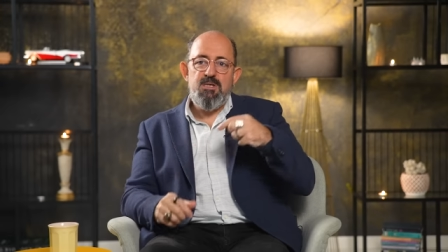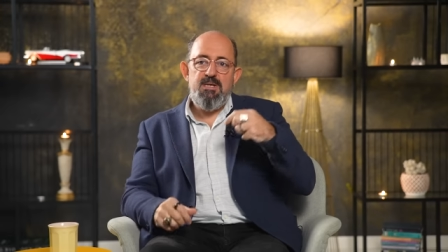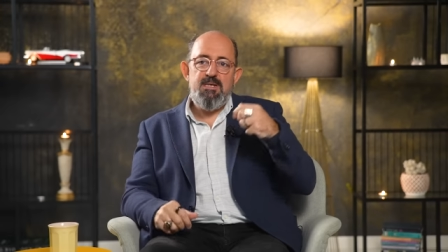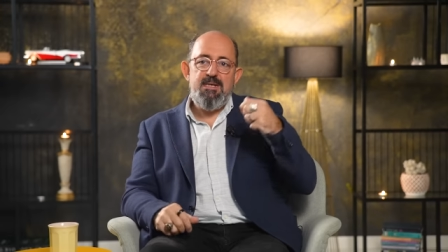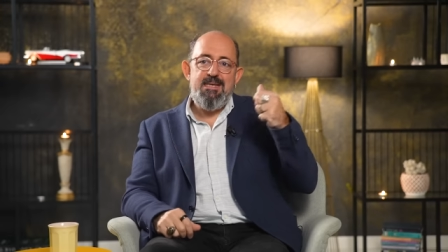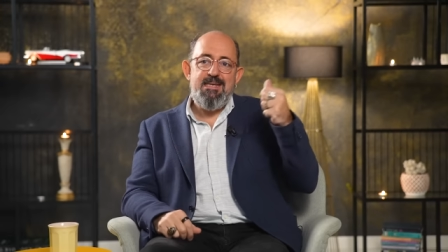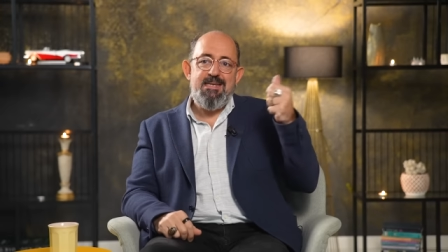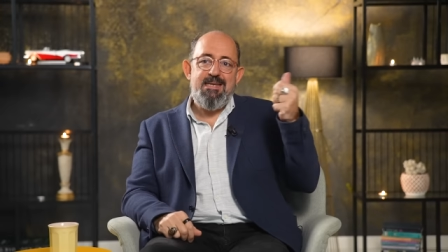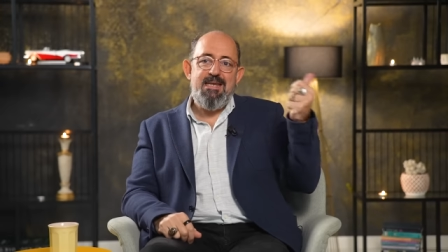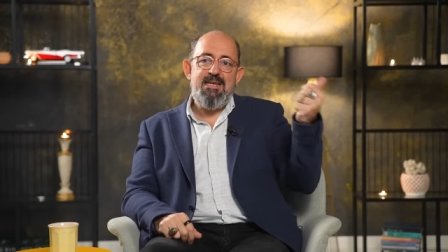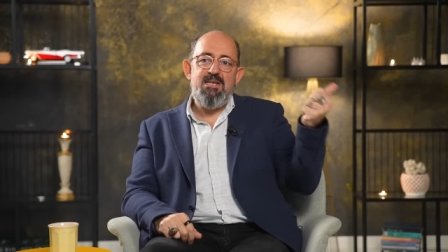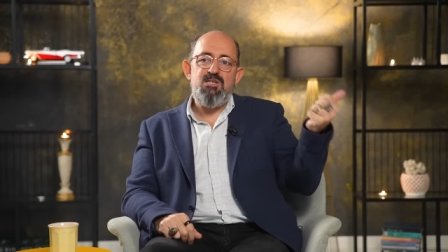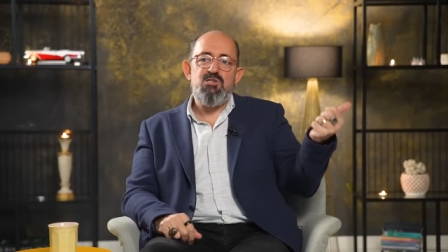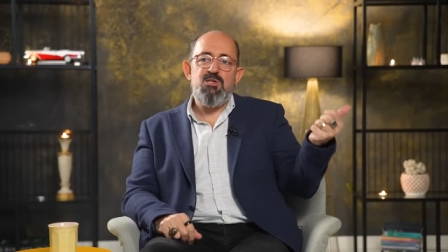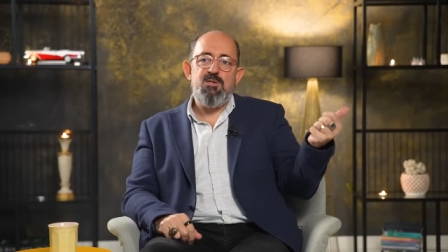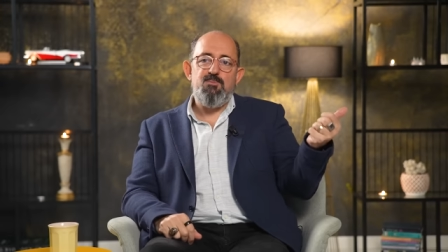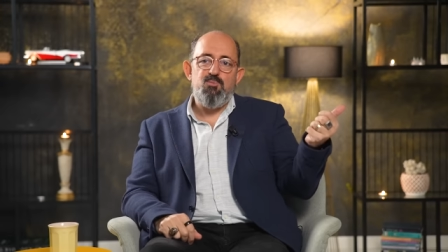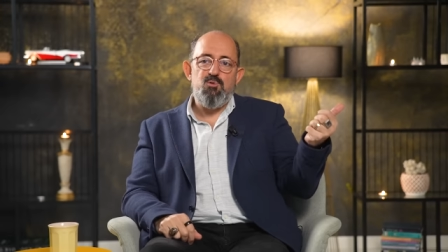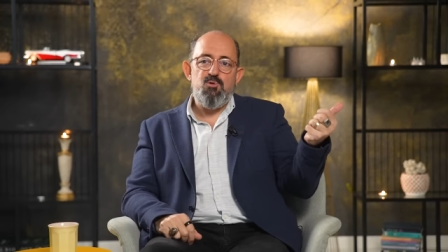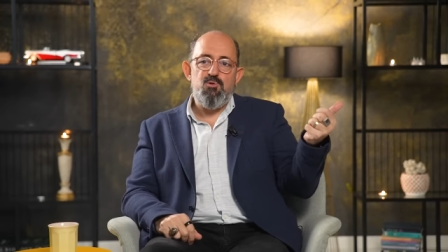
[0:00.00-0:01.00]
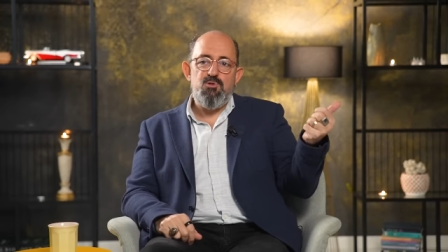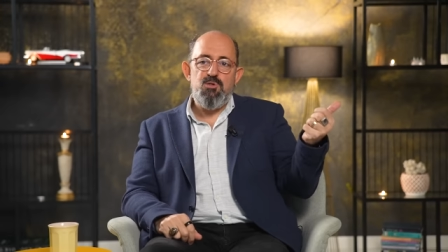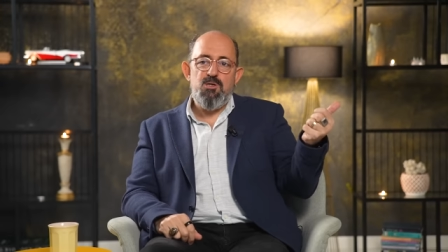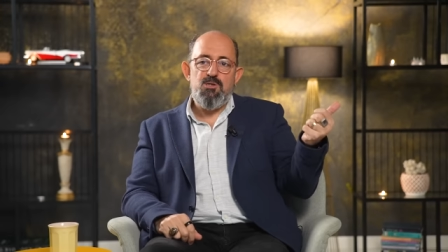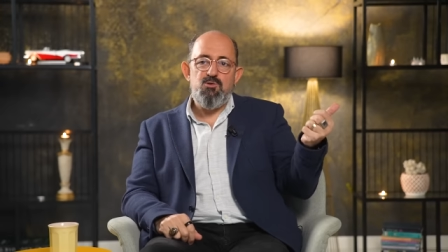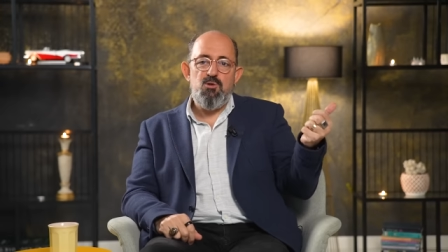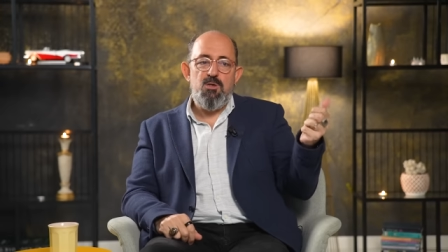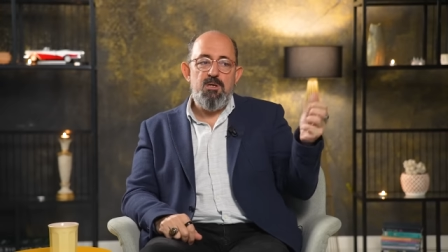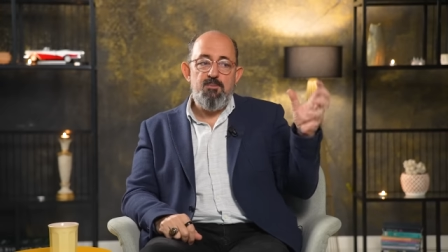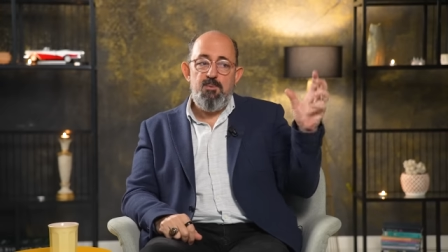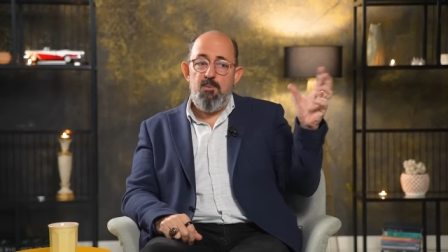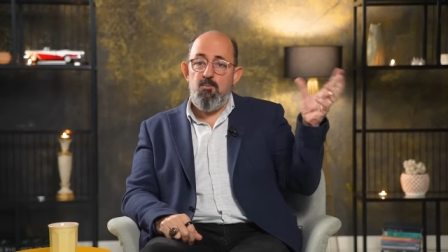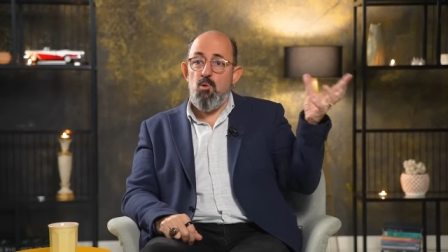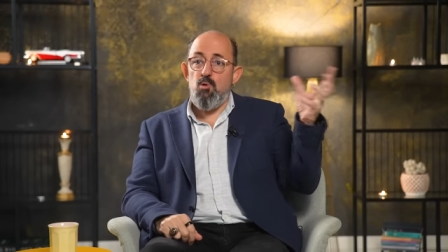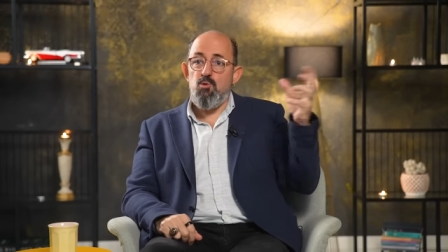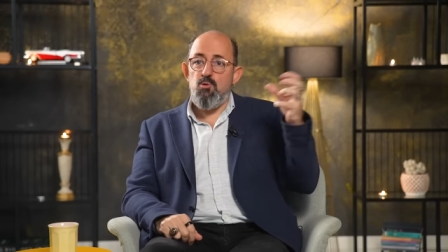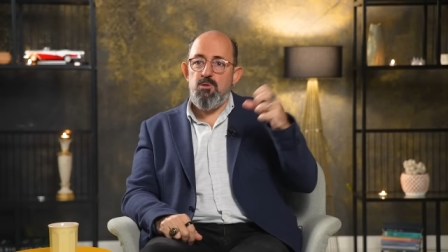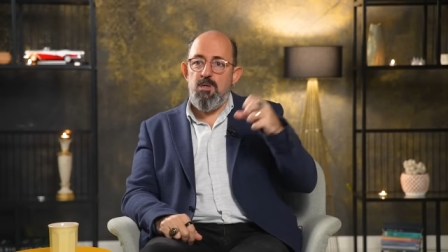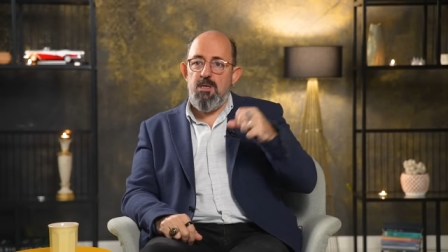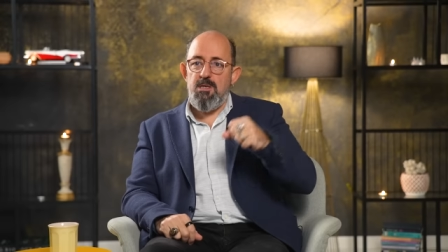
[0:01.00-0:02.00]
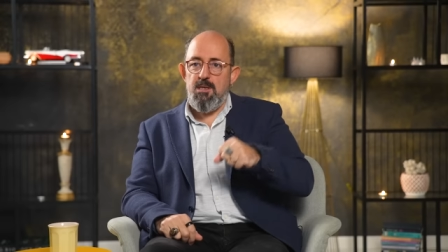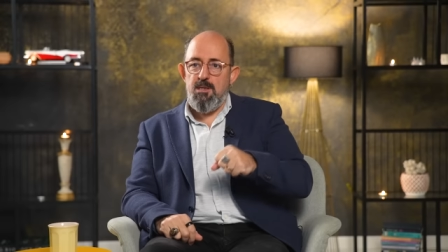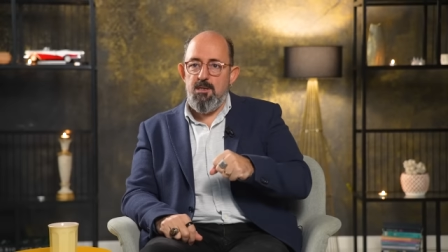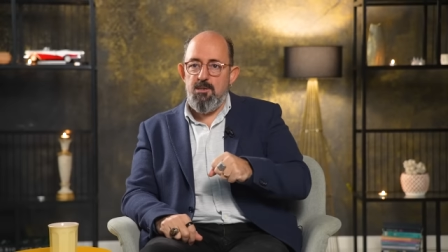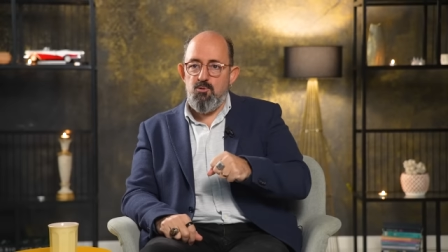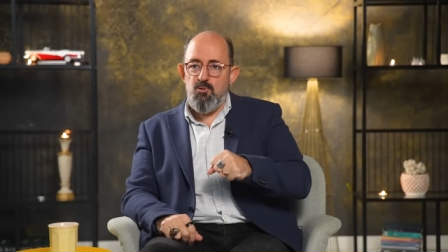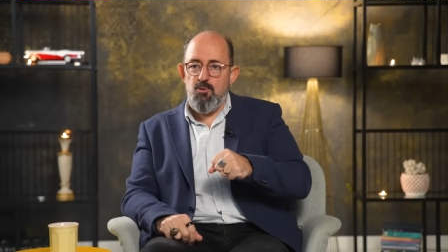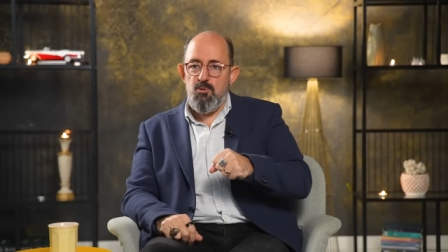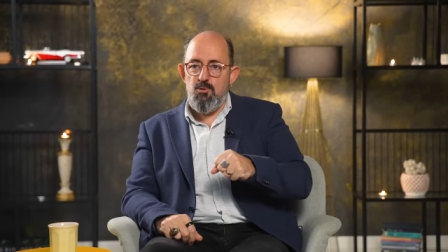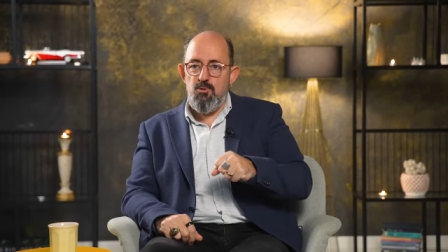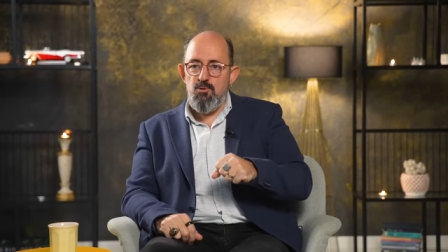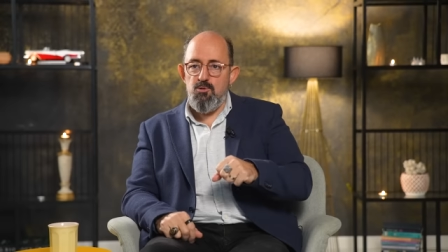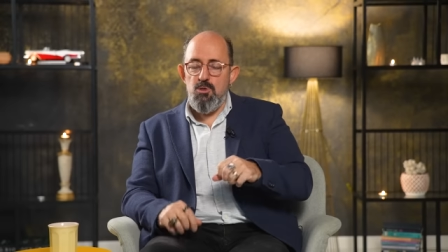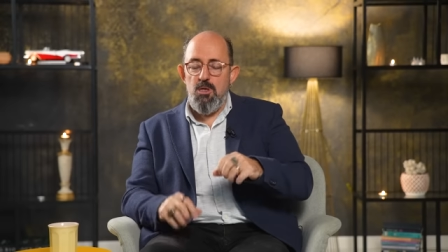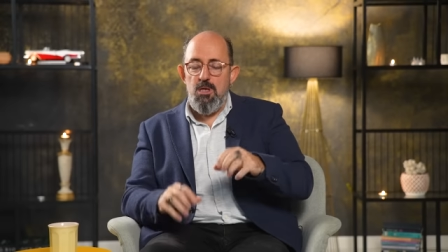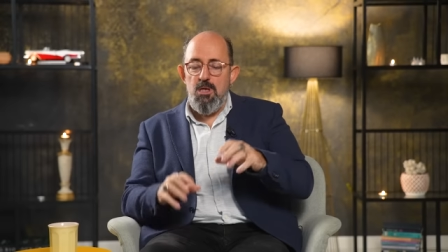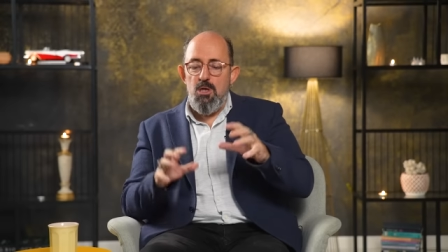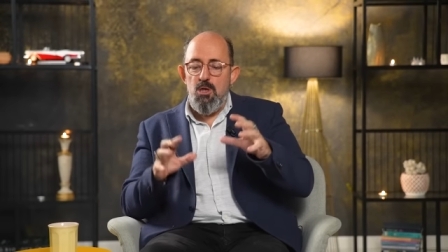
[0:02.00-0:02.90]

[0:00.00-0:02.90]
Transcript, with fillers: gereği geleceğe projeksiyon yapıp onu da yaratıyoruz.